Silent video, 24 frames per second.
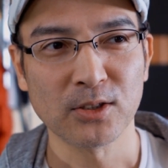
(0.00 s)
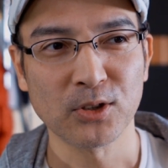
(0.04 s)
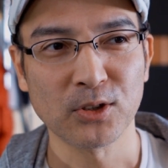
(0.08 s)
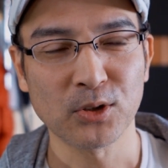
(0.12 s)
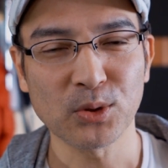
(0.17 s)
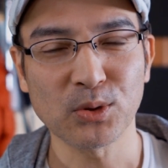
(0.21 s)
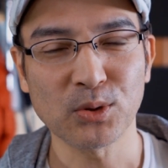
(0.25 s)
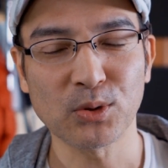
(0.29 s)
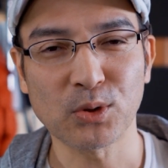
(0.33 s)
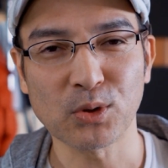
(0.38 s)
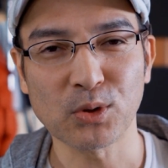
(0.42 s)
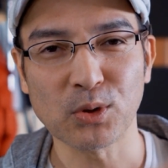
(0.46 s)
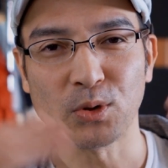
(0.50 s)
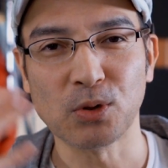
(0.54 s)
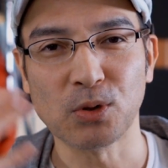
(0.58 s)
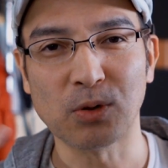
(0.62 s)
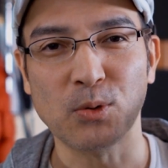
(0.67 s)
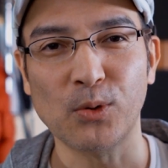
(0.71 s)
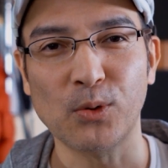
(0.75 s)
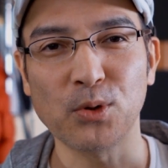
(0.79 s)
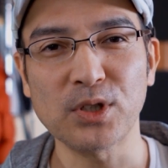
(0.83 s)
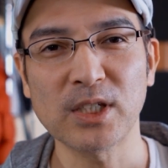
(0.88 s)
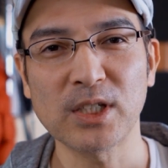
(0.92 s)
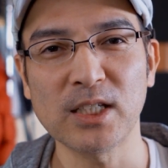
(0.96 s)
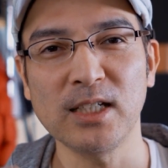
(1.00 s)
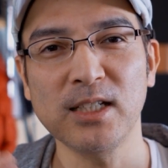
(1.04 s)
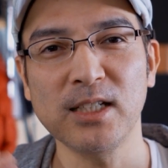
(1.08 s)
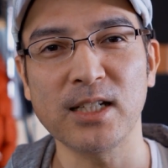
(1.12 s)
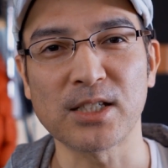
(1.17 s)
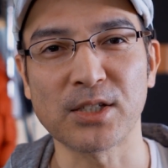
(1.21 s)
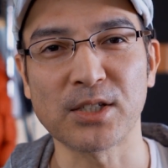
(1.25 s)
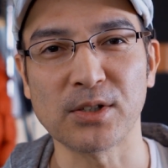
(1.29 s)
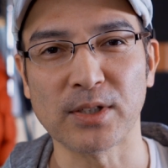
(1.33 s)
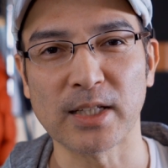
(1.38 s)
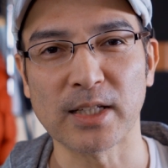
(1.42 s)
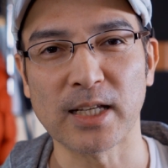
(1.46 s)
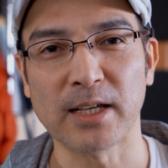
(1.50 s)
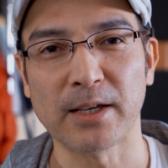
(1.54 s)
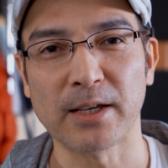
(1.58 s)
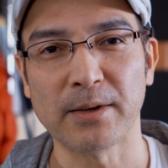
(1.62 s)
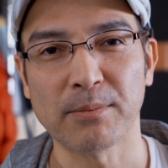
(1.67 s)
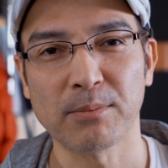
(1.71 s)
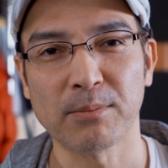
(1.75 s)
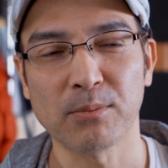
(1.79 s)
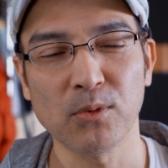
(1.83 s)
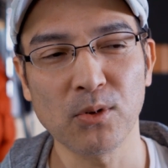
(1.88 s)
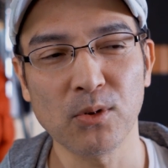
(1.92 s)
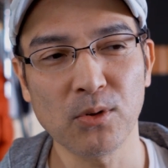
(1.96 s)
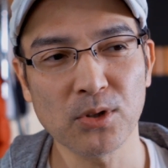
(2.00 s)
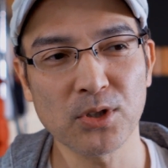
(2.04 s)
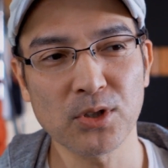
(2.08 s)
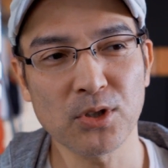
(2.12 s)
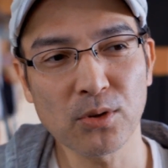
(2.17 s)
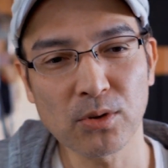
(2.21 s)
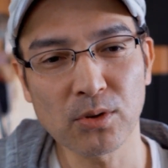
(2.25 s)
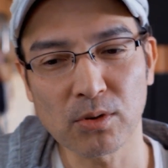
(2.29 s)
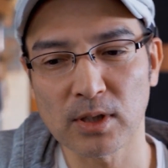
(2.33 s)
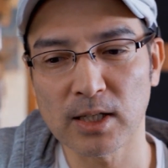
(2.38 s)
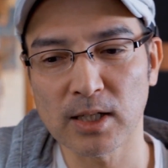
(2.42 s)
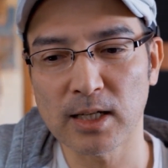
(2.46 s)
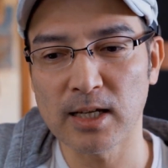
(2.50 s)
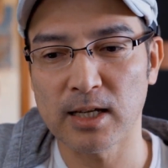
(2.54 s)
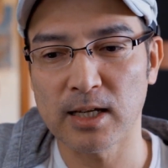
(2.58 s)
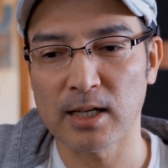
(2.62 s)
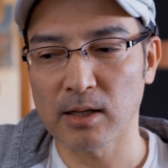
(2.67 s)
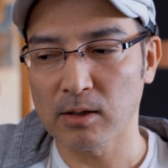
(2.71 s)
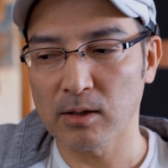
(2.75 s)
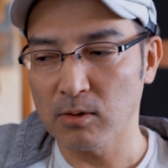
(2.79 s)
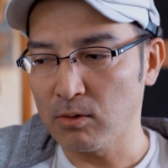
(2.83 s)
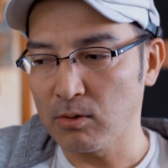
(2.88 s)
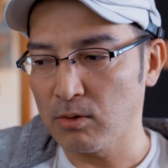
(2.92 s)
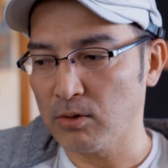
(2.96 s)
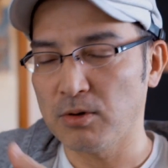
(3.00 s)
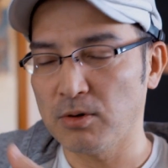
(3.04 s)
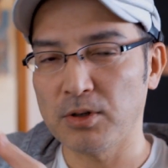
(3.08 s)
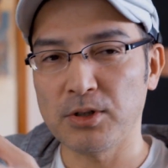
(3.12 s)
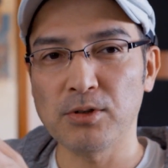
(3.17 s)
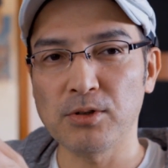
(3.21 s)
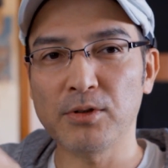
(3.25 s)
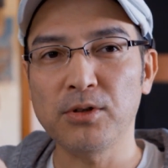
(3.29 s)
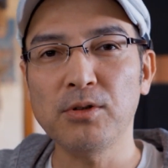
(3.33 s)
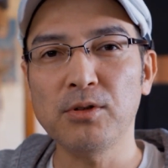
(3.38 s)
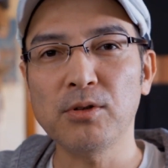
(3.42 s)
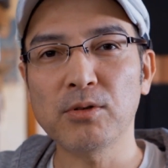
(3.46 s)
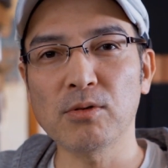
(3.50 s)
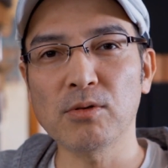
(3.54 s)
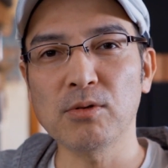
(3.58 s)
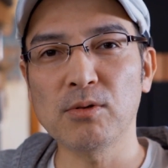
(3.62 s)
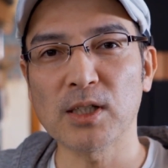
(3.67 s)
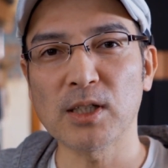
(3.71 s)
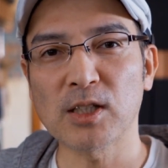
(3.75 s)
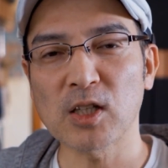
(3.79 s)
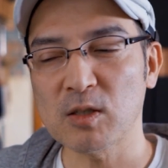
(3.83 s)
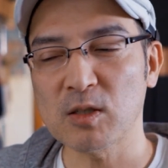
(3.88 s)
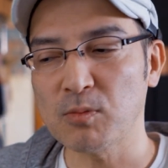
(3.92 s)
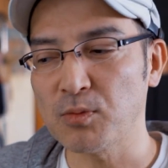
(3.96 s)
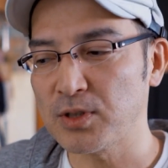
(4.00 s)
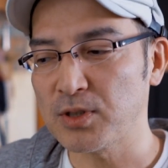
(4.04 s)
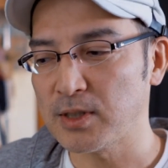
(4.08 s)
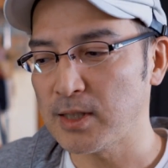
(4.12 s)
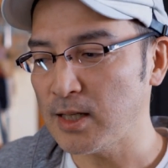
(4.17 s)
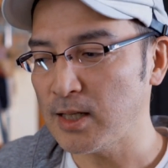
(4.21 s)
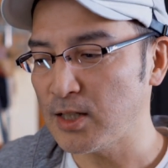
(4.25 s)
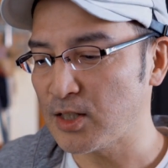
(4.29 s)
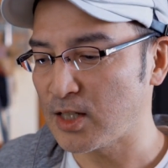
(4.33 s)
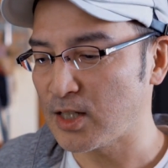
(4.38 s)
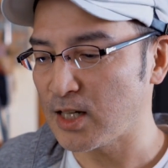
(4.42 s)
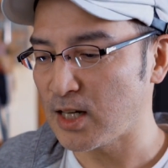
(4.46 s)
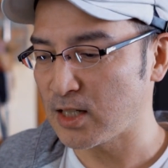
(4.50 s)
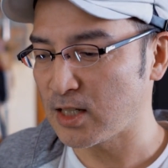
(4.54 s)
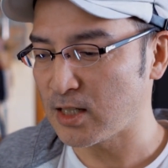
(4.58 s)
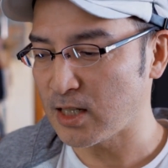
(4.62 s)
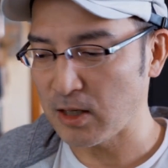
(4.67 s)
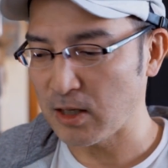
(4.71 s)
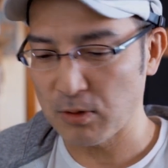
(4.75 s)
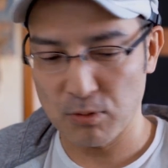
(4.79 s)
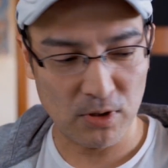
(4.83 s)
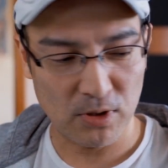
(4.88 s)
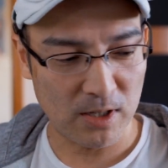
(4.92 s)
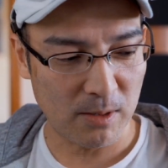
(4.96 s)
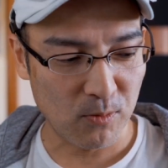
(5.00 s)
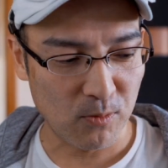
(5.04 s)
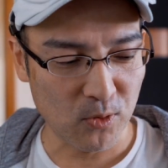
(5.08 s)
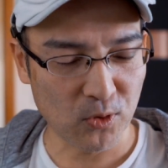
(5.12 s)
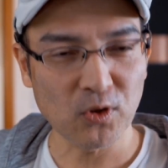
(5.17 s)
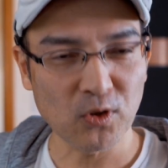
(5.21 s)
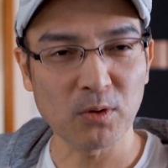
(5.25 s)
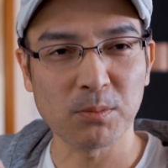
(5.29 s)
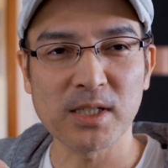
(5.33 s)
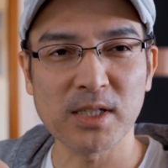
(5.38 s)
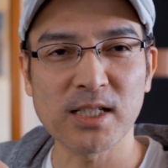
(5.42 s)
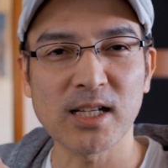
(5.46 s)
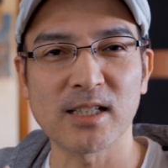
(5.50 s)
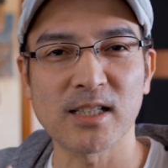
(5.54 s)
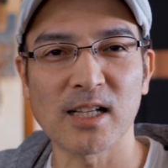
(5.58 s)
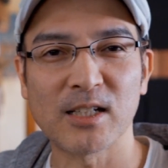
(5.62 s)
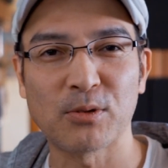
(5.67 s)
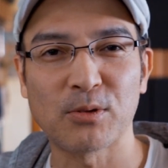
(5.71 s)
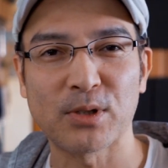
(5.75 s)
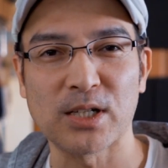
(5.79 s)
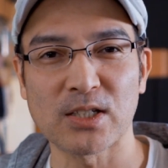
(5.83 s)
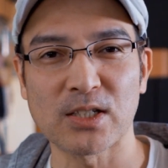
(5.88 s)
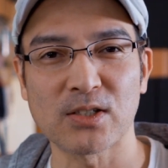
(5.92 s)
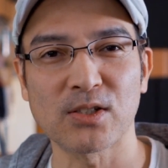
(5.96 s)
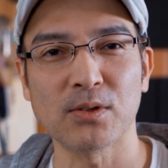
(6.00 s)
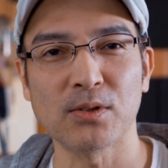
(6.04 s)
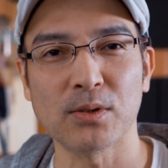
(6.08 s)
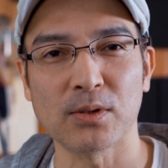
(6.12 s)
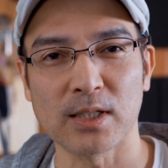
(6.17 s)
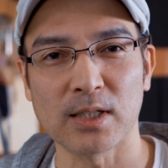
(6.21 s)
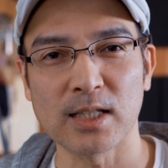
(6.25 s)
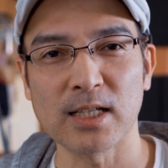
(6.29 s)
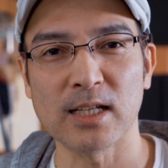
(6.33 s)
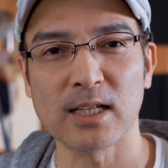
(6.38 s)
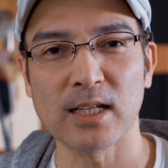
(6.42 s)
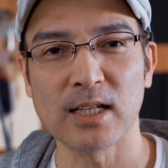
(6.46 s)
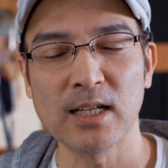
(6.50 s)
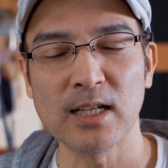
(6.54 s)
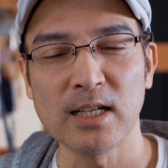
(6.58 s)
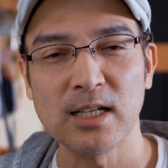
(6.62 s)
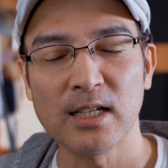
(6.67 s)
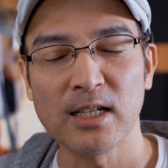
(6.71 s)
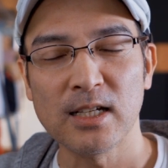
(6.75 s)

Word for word: ちょっと大きいですよねもうちょっとねこういろいろと私もジェスチャーしたりとか物見せたりとかするんで